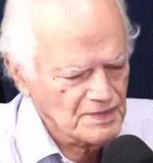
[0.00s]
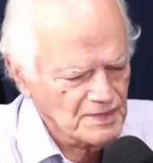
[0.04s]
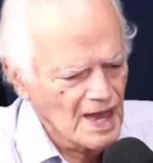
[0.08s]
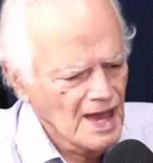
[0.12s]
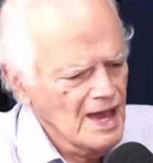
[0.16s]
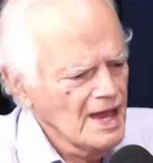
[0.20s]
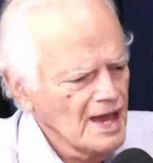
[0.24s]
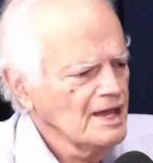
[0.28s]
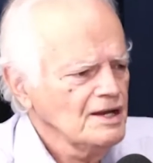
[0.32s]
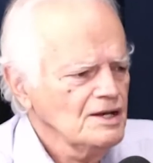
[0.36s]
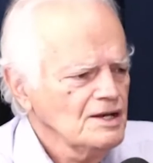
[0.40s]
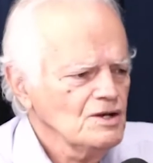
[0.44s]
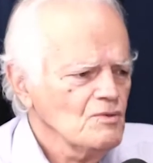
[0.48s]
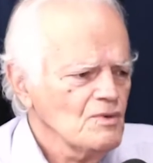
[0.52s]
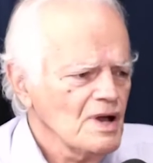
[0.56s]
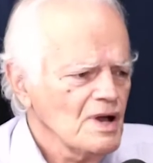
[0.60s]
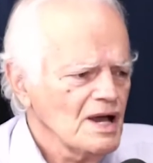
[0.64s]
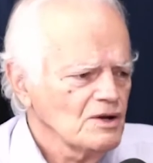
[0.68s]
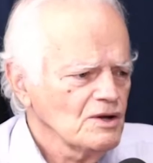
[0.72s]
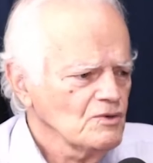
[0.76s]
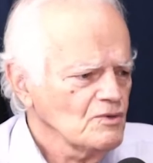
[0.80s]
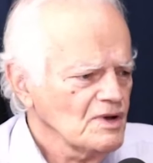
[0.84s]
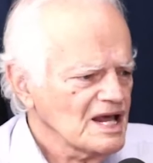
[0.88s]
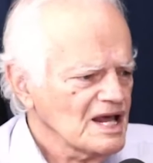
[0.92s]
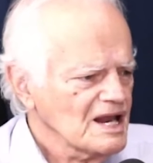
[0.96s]
espírita. Não, é,
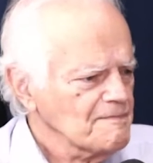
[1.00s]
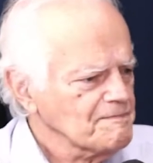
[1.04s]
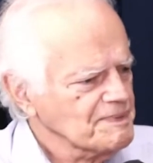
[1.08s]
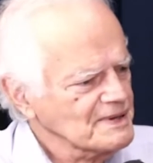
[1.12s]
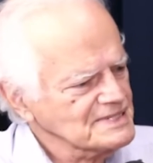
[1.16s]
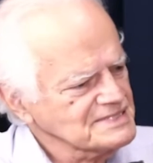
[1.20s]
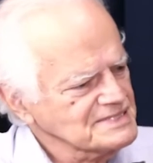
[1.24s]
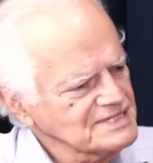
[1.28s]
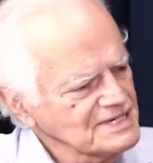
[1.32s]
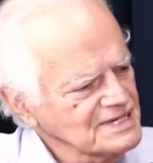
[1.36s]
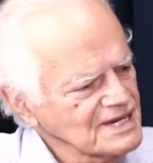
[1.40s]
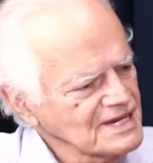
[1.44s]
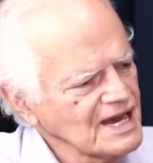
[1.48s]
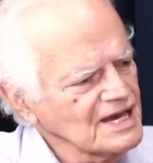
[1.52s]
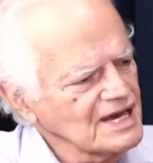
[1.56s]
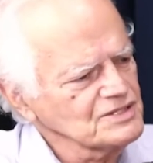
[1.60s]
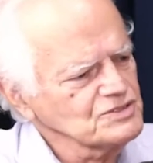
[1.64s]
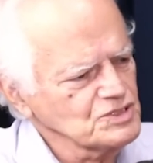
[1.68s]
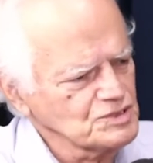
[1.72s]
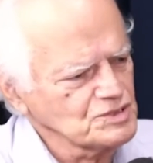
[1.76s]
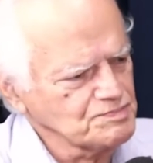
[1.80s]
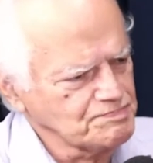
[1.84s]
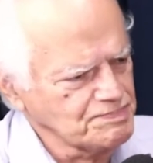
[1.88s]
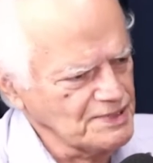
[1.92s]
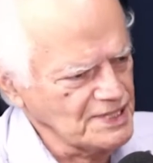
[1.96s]
não era para ser rádio
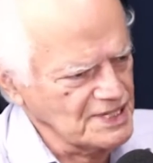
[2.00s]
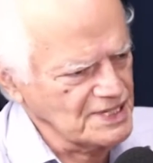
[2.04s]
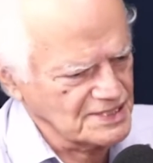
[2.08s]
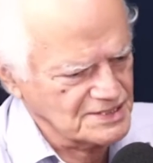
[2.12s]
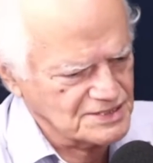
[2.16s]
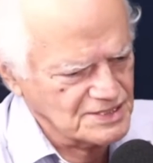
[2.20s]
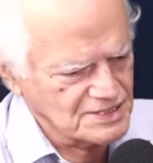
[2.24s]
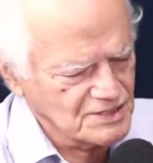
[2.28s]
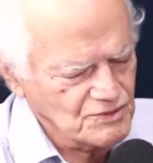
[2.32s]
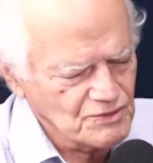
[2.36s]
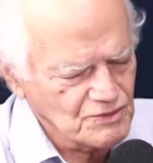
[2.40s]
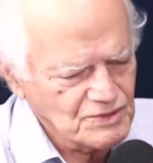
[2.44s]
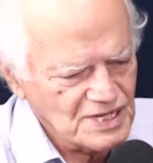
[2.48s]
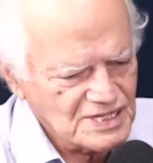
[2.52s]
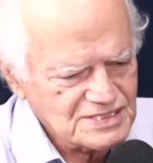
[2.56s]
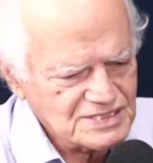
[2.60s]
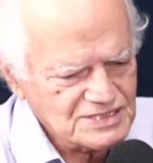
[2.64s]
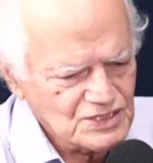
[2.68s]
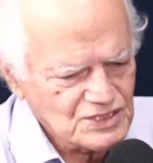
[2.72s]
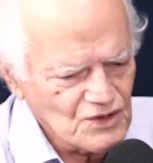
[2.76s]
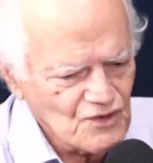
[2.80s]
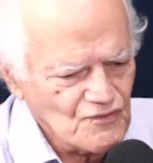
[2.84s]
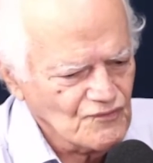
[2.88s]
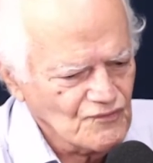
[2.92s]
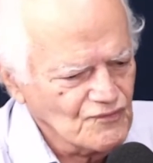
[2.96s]
espírita. Eu ia ser
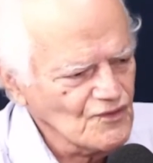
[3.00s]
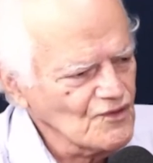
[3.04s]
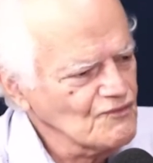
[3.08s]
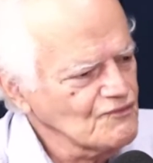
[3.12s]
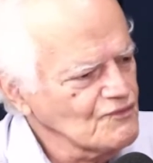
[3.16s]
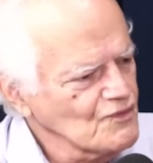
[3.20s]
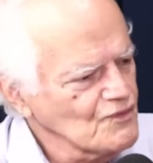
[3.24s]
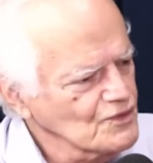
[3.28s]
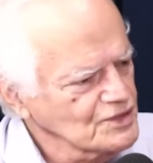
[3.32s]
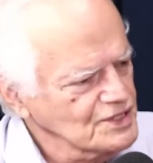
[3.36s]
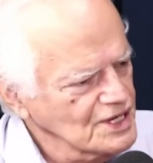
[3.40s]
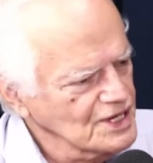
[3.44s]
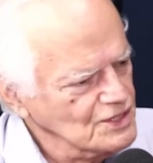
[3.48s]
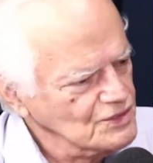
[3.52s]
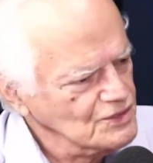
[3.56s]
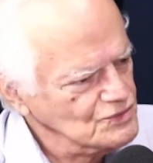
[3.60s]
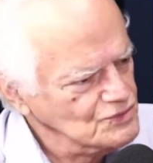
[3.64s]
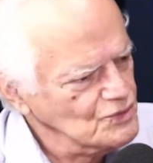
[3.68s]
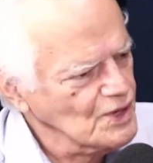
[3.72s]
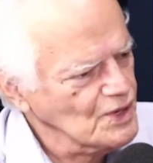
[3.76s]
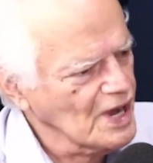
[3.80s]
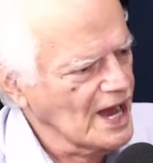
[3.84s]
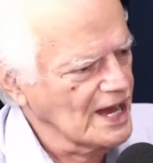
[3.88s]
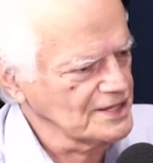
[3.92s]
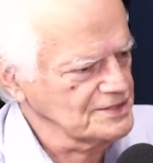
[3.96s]
um fofoqueiro do
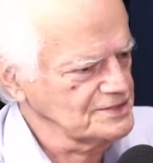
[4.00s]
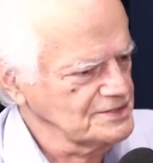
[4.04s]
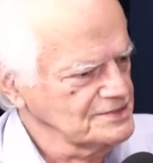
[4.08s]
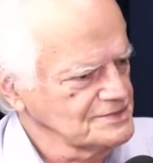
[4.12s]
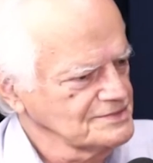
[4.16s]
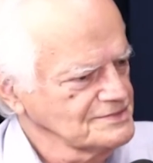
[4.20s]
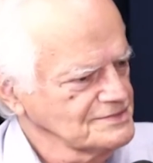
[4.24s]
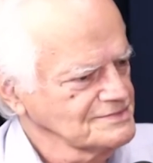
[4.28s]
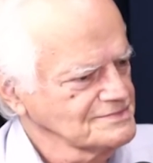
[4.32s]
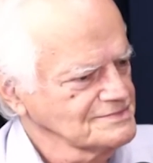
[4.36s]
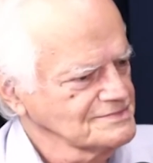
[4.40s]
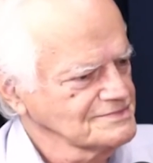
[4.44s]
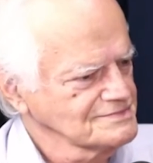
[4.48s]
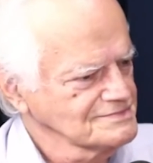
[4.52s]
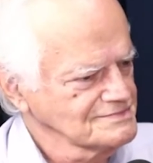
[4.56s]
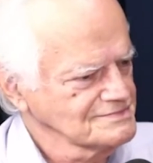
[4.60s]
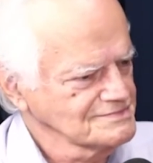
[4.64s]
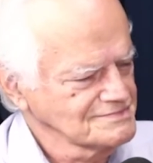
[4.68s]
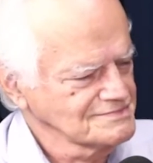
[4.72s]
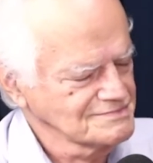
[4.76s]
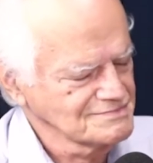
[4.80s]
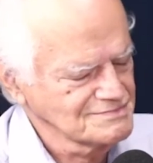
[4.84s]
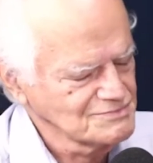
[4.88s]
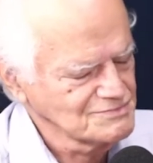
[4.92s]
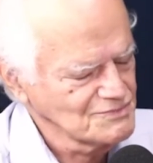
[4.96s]
rádio
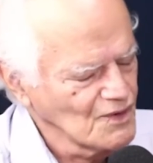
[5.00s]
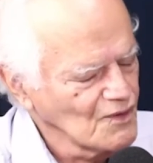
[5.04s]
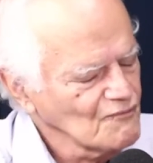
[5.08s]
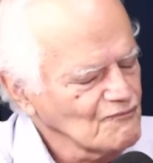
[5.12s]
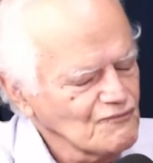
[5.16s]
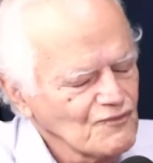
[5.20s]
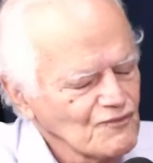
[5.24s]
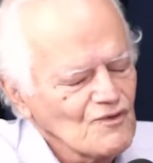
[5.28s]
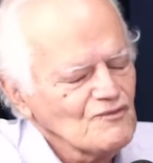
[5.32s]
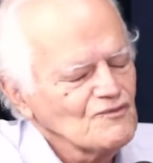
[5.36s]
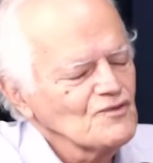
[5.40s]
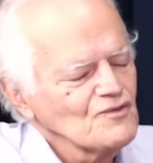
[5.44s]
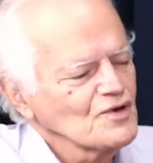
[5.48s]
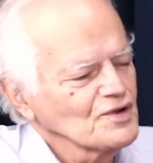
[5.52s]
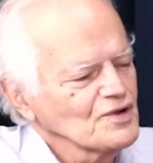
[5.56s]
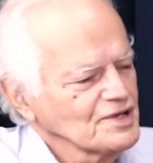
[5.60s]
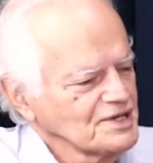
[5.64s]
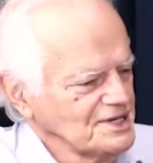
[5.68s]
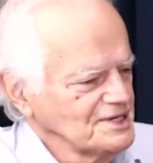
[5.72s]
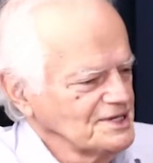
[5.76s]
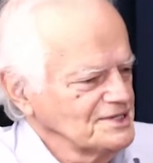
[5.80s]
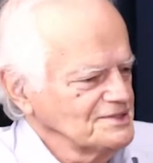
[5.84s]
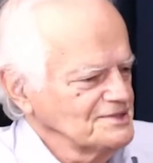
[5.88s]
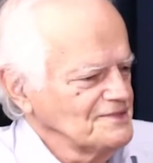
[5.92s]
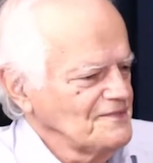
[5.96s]
um
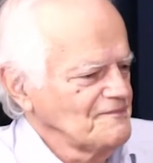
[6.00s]
fofoqueiro.